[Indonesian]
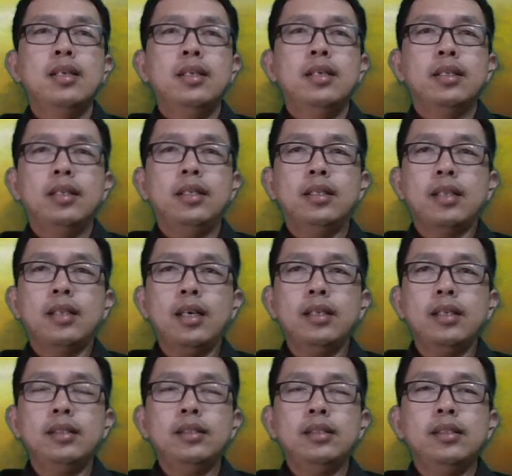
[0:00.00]

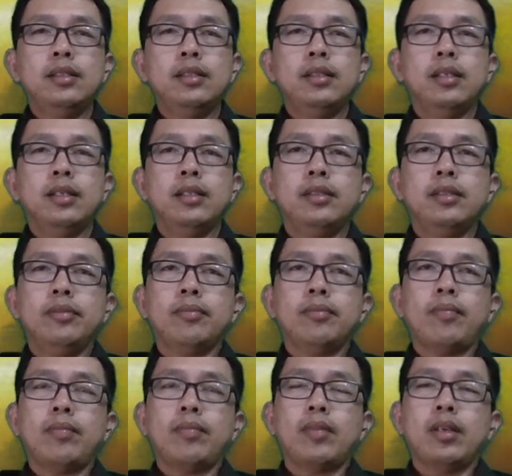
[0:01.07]
kita ya,
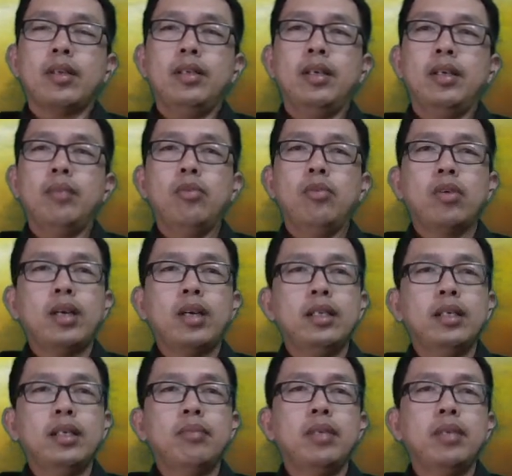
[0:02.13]
dihebohkan
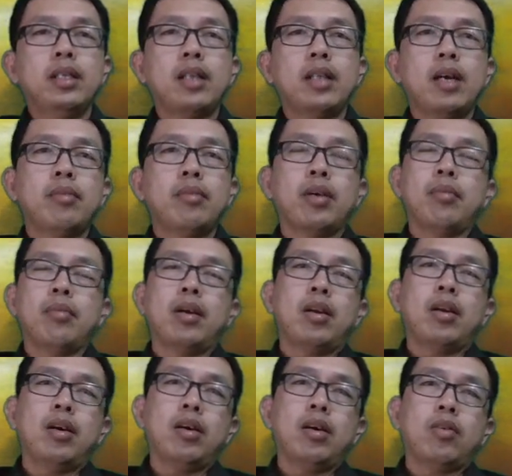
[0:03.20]
dengan berita
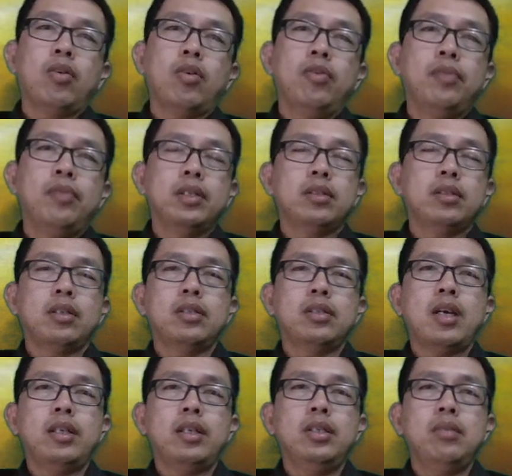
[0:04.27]
bagaimana konflik
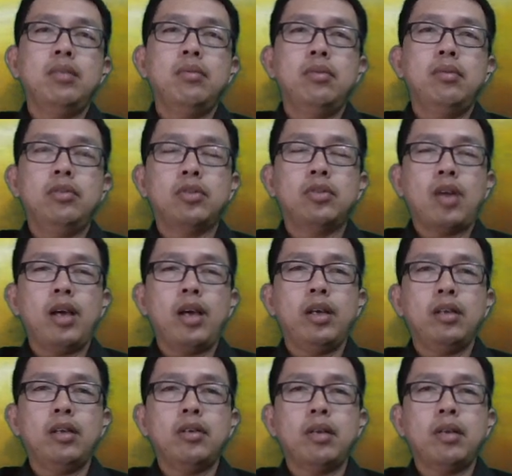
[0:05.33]
terjadi di
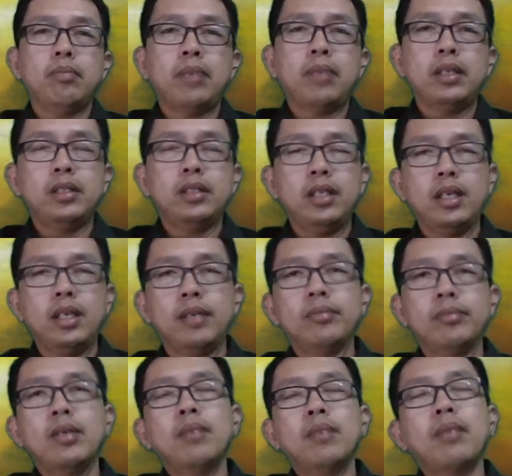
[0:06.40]
Israel dan Palestina.
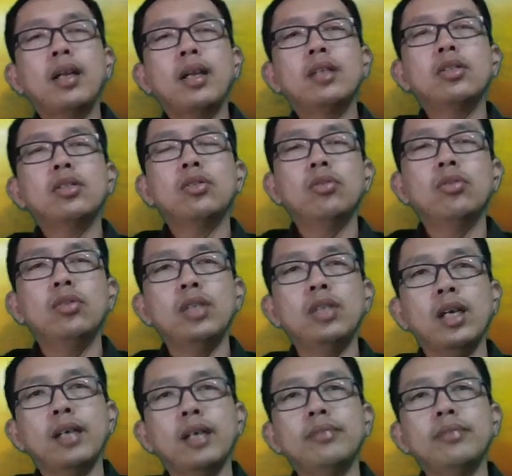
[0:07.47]
Padahal sesungguhnya